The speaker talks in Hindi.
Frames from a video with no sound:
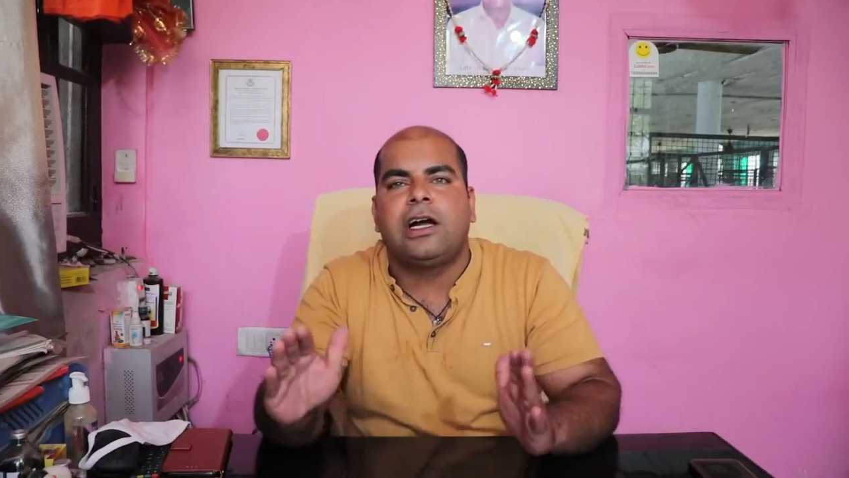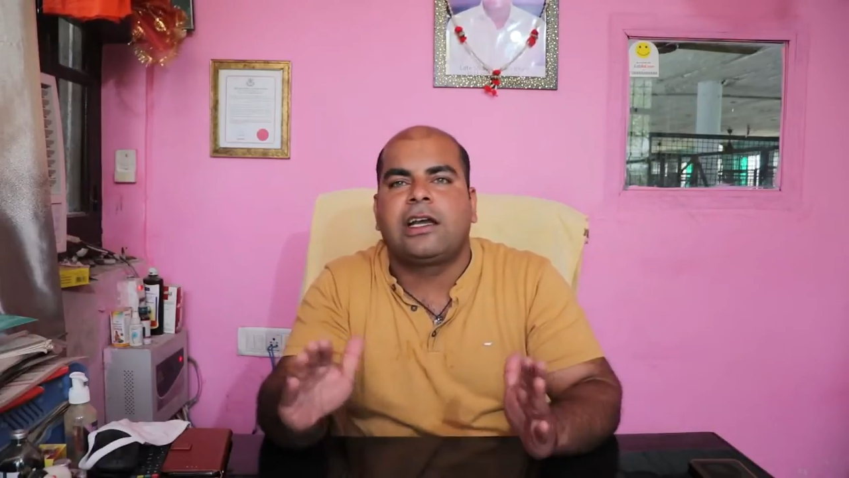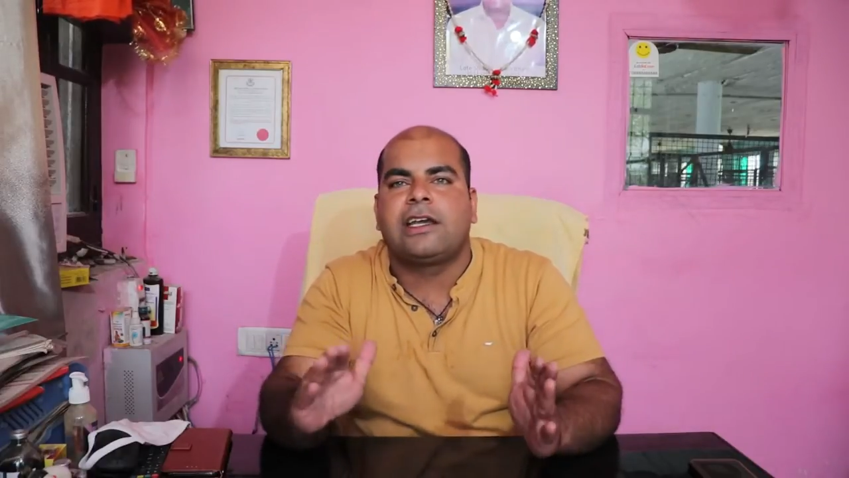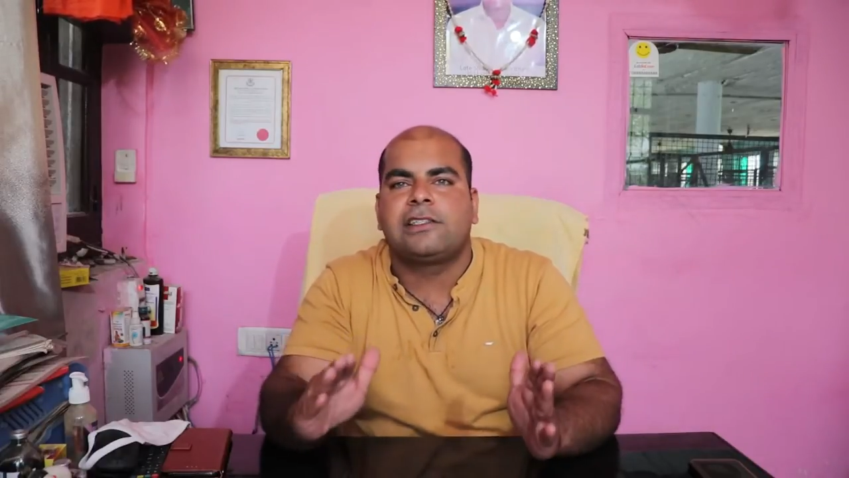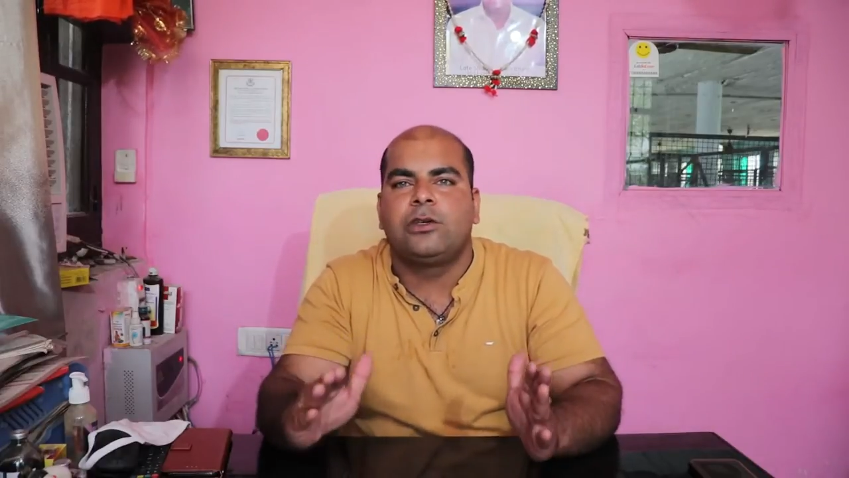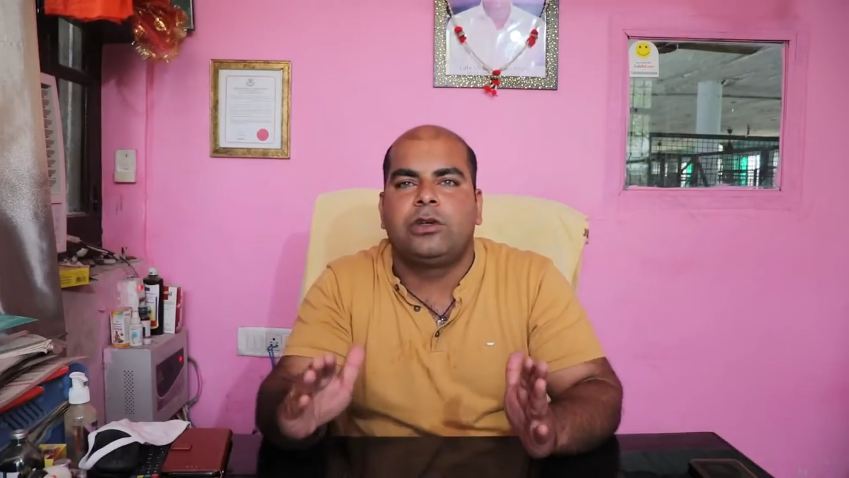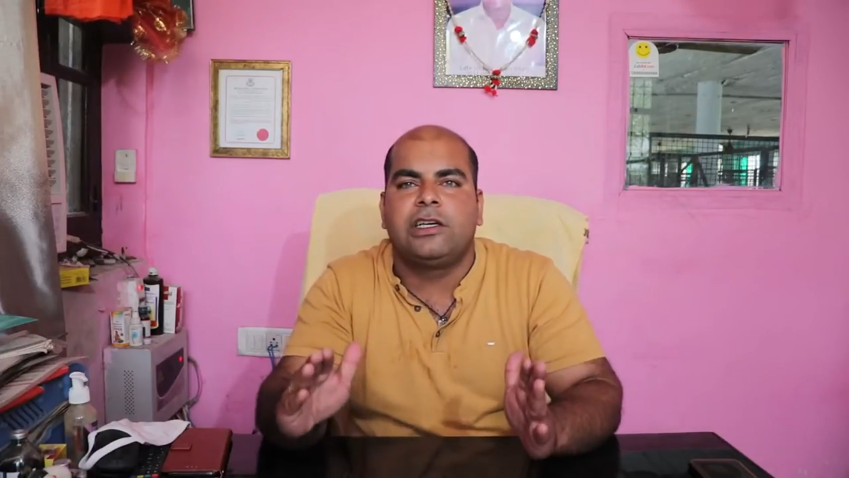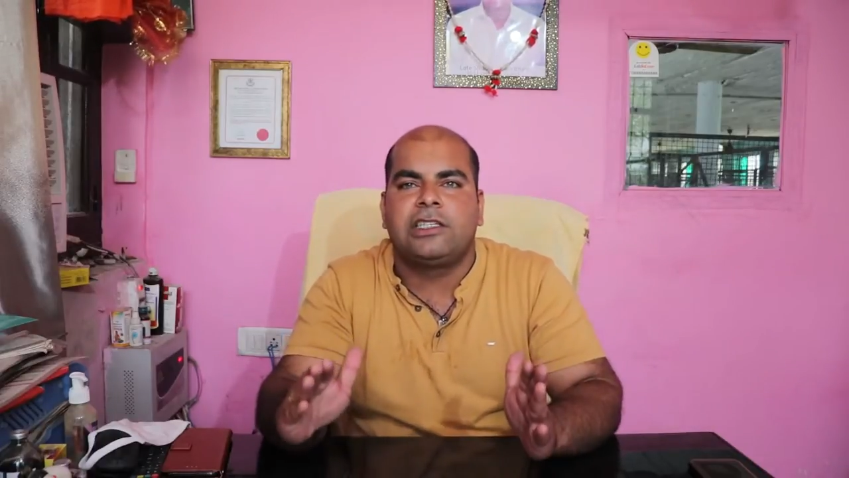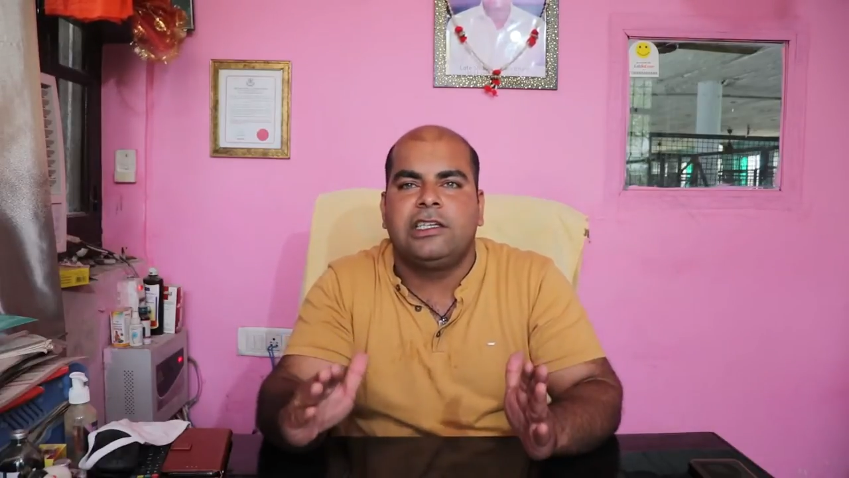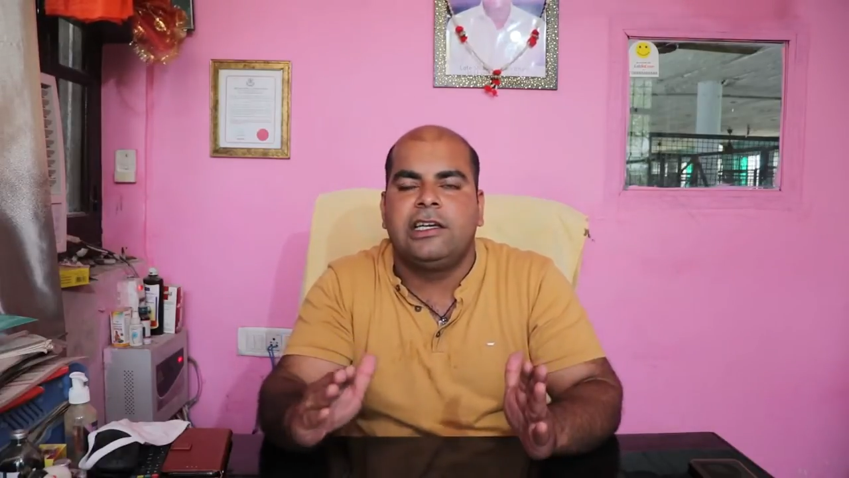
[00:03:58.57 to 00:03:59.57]
कैसे होना
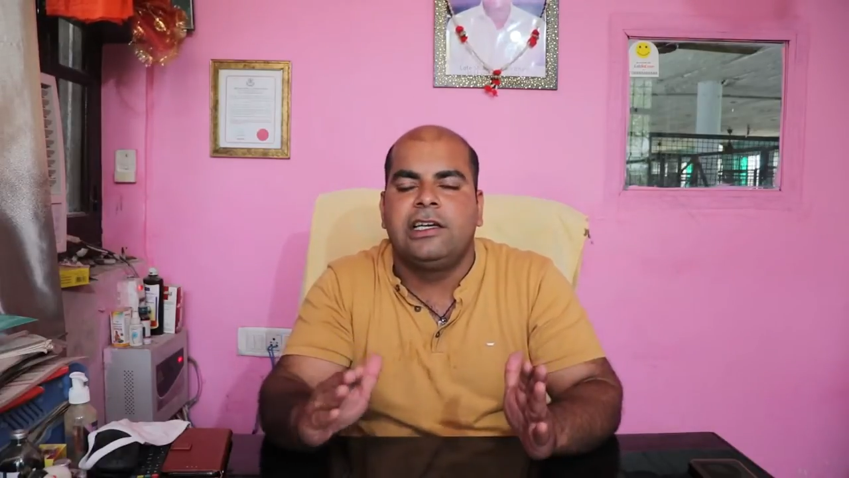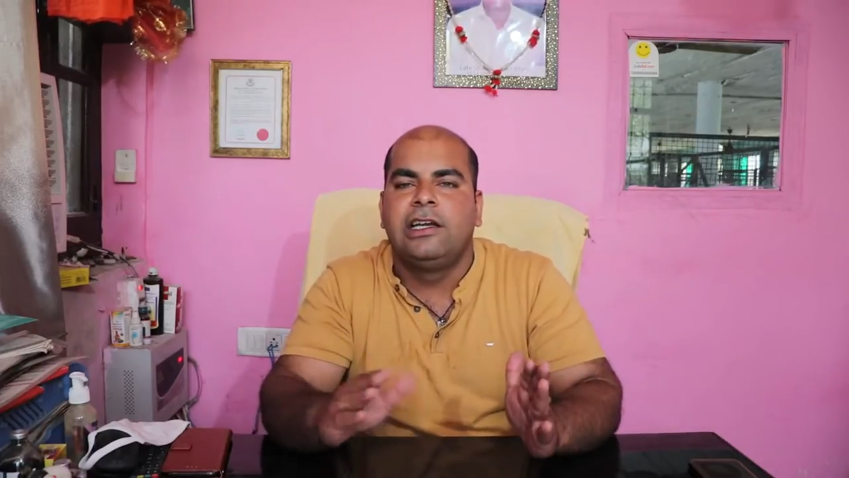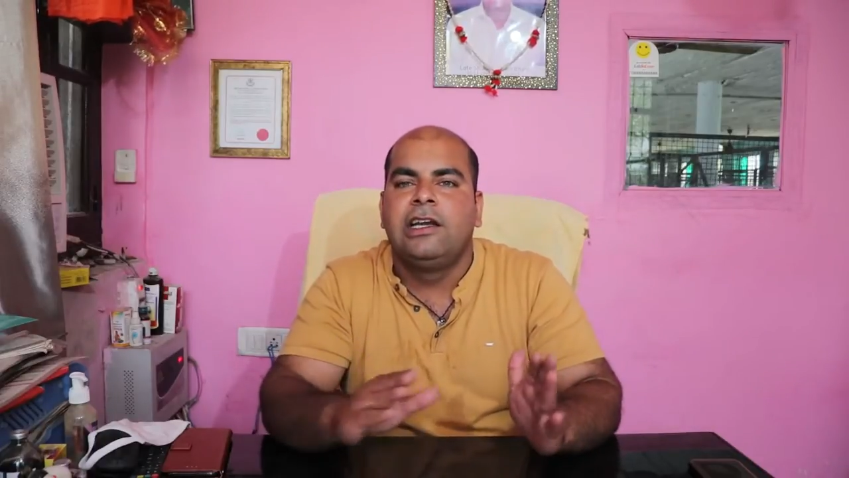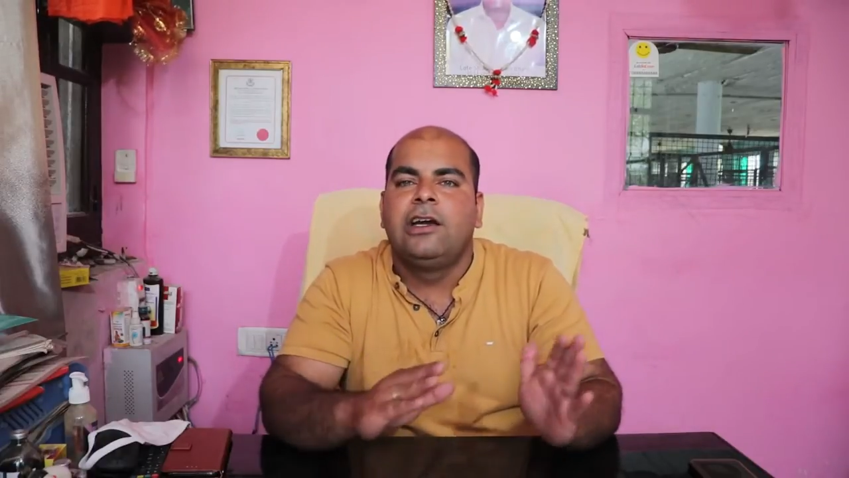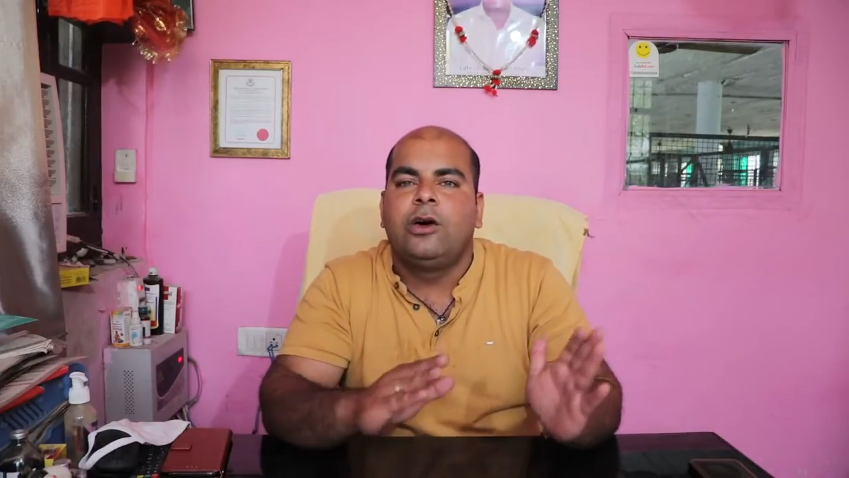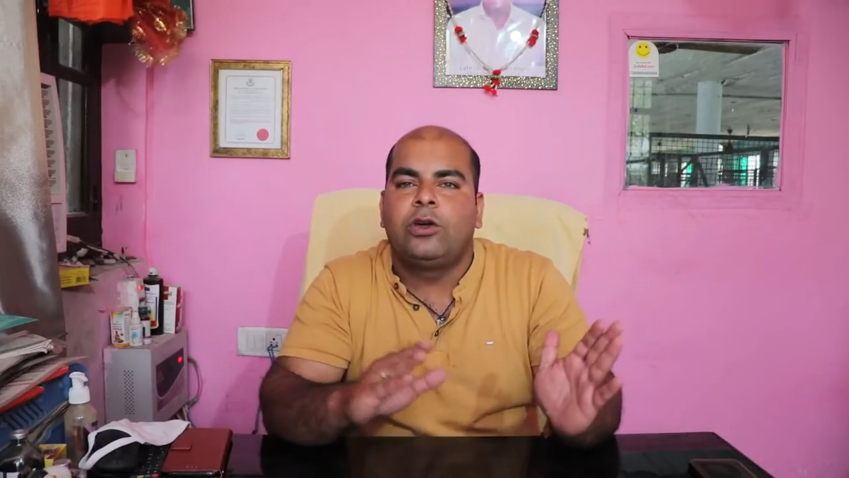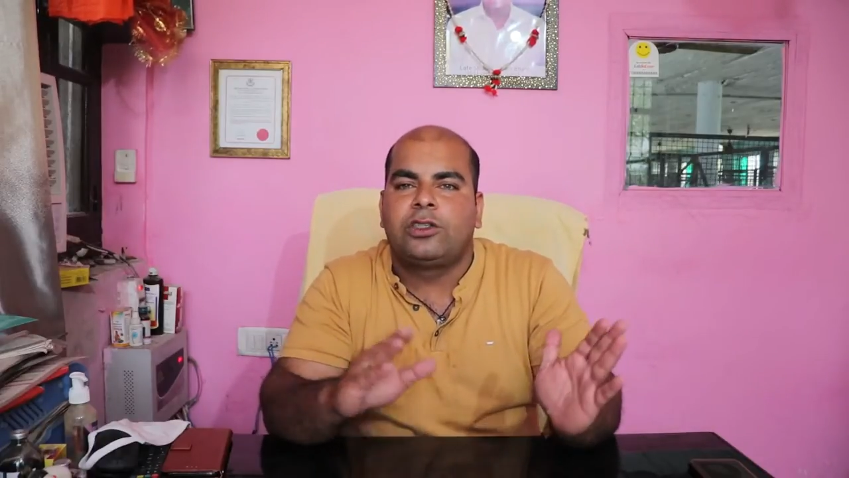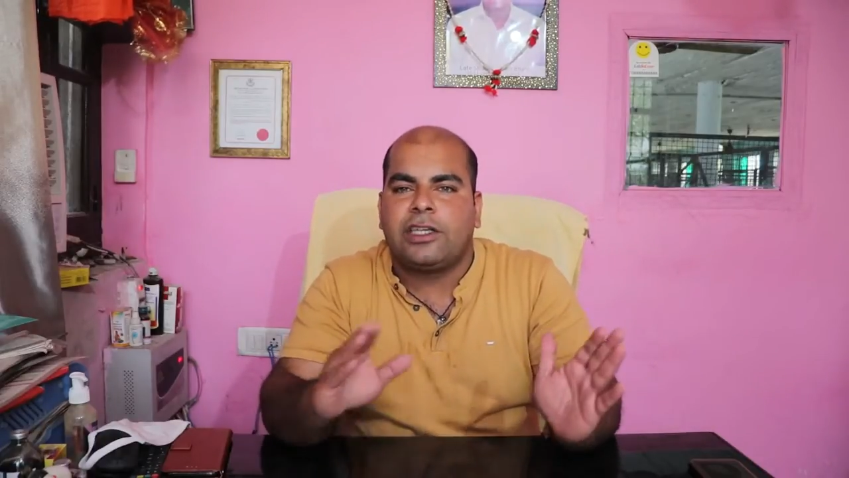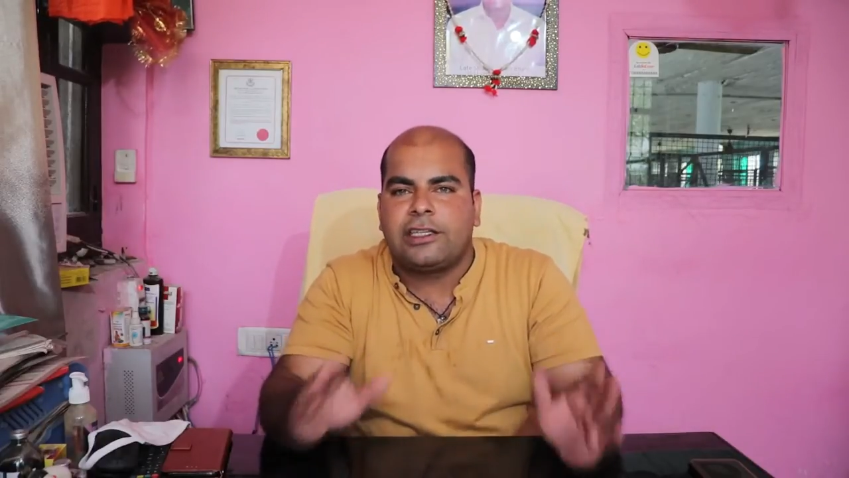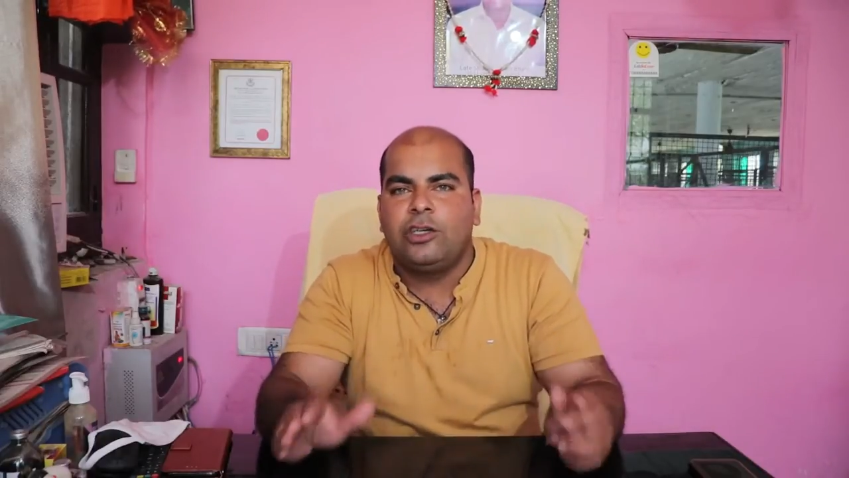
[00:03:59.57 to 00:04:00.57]
चाहिए और सर्दियों